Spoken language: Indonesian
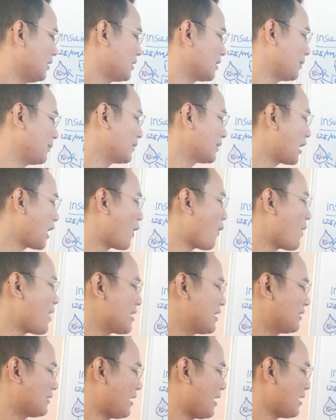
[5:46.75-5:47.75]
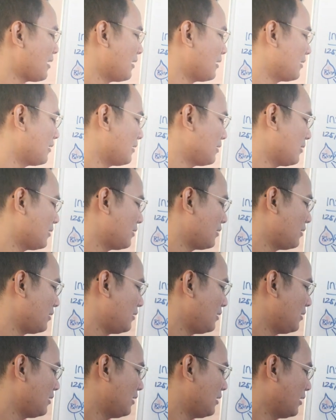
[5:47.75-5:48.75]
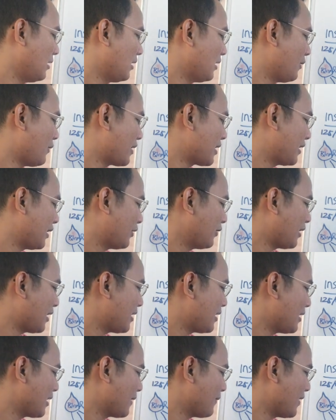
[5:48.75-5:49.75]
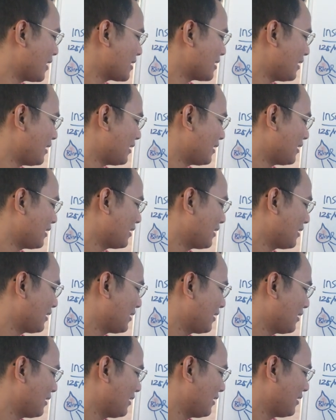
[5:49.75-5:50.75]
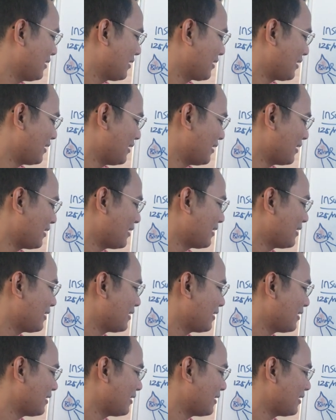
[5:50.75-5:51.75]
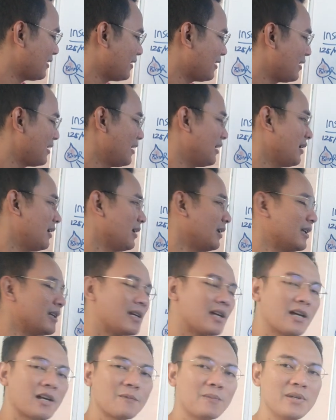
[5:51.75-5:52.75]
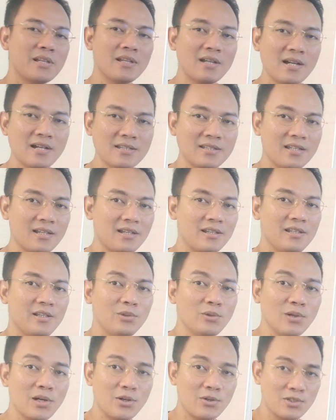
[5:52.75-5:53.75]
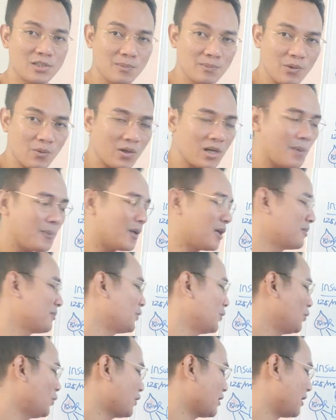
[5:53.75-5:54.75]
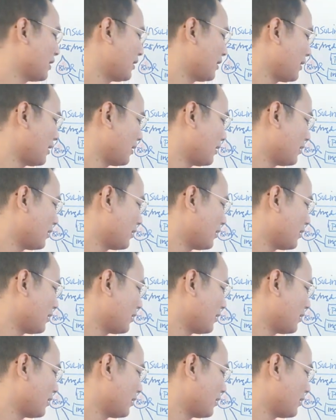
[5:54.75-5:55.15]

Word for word: Sementara wanita, uh, wanita itu tandanya gimana sih? Gini, lingkar pinggangnya itu harus di bawah 80 cm.